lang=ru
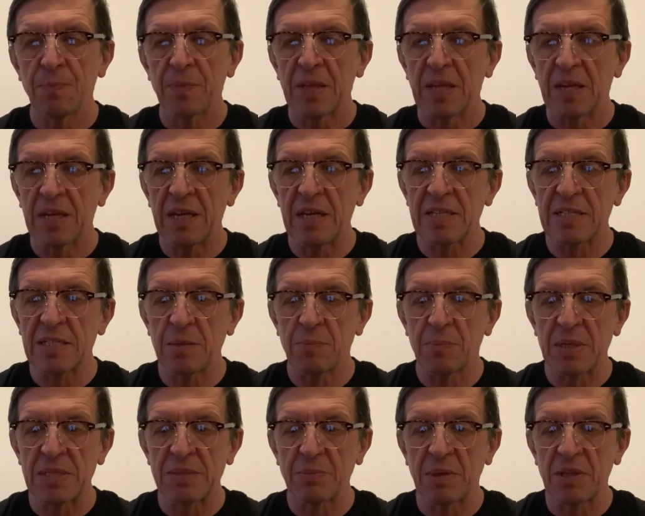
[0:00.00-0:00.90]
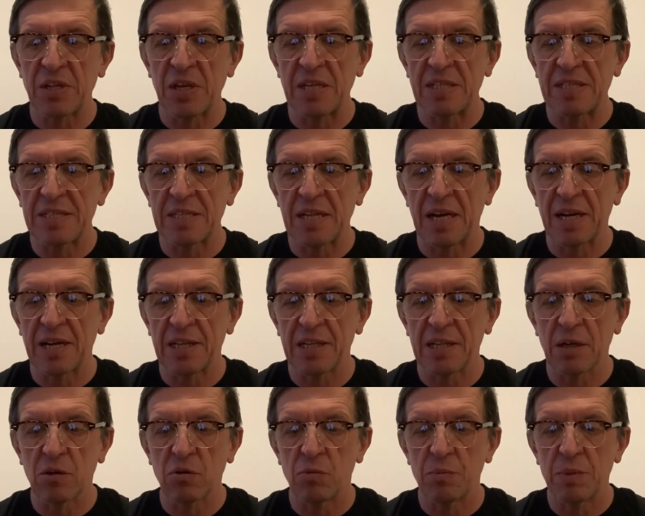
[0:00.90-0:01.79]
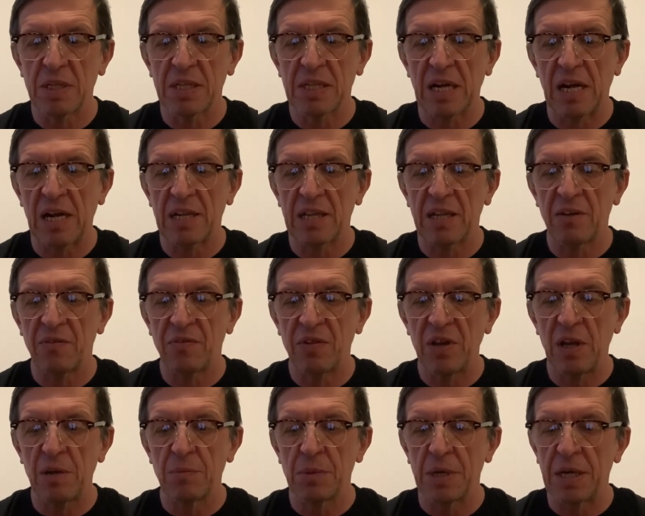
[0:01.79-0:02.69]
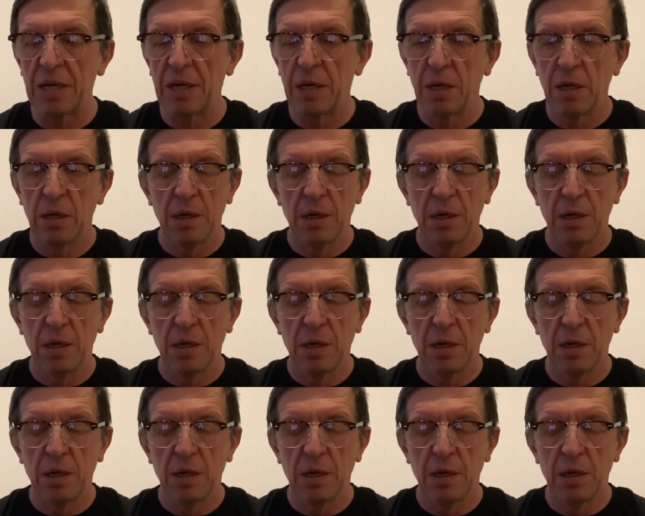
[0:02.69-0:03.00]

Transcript: Если посмотреть старые документальные фильмы,